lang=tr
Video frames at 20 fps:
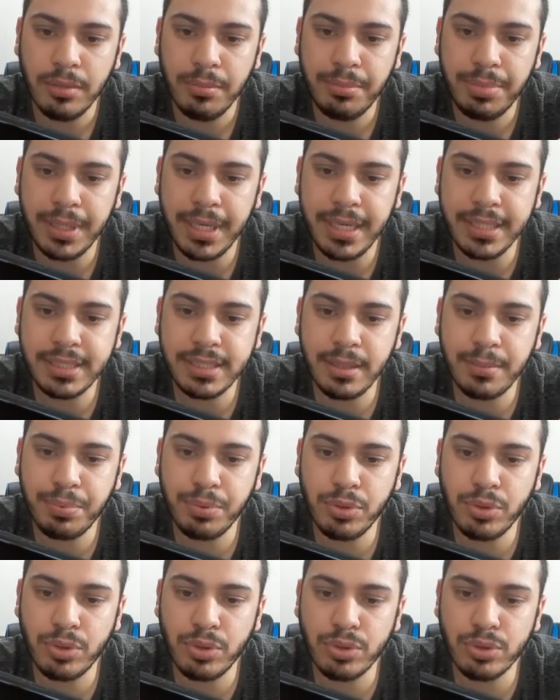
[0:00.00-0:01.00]
Pres
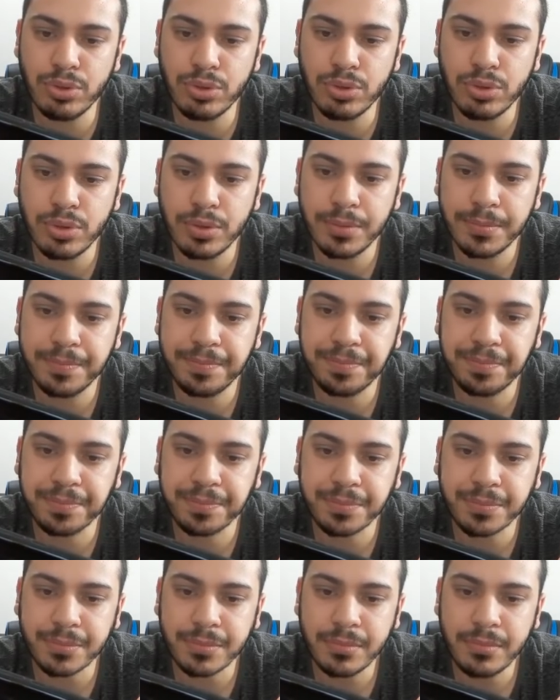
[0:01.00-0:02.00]
yapıyoruz.
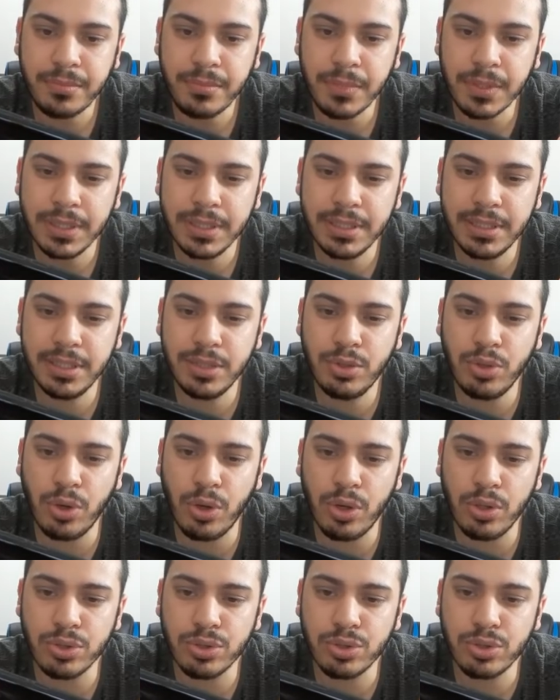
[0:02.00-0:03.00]

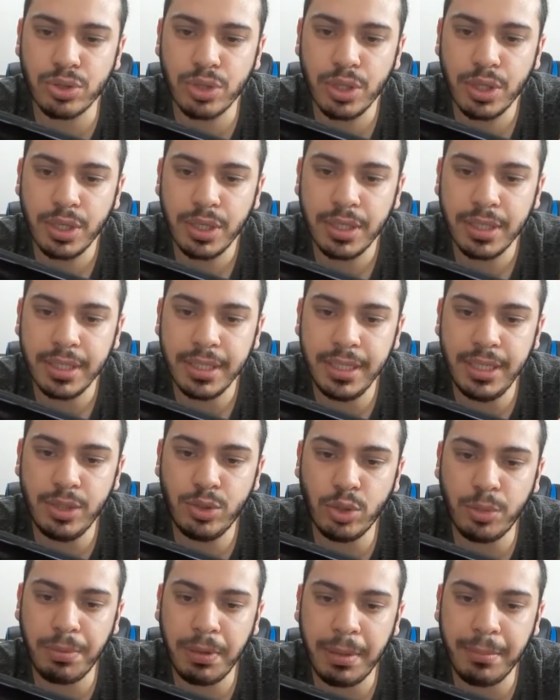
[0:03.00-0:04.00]
Scholes. İyi
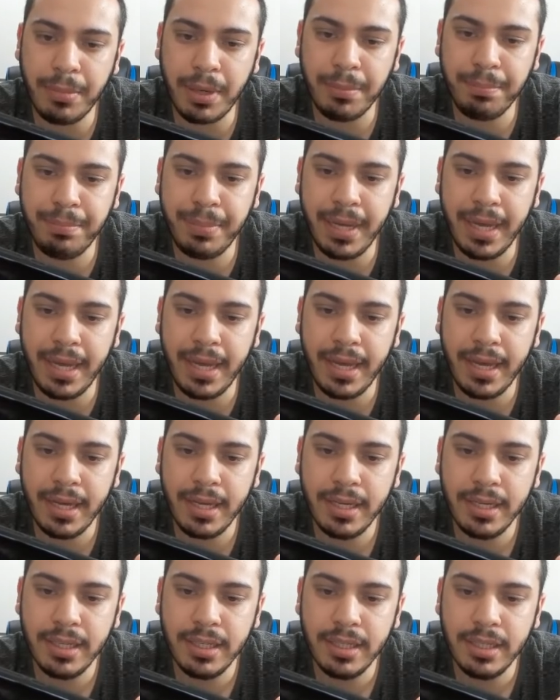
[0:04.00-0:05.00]
top Mbappe.
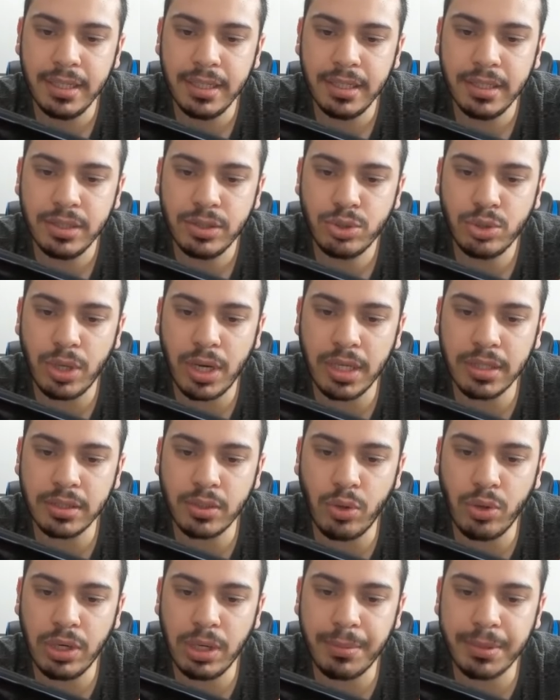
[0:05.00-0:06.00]
Şu an
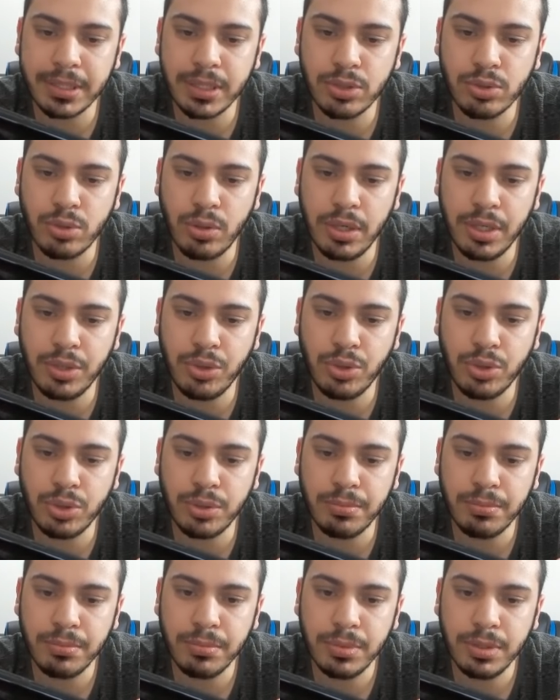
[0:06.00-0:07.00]
oynamakta
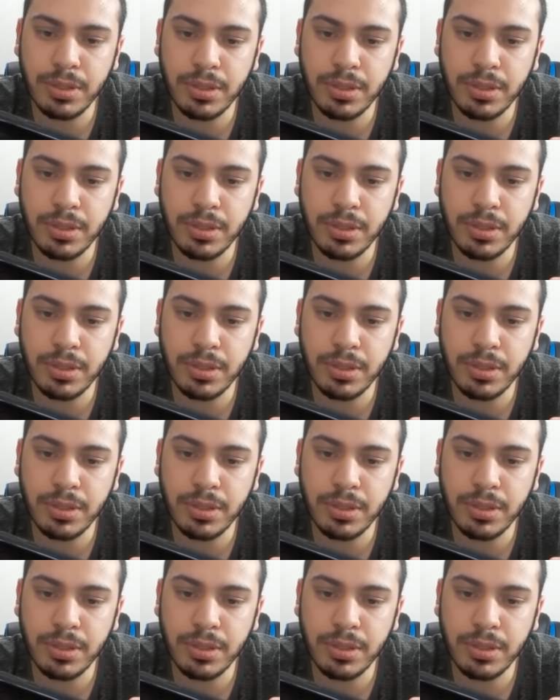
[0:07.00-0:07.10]
zorlanıyorum.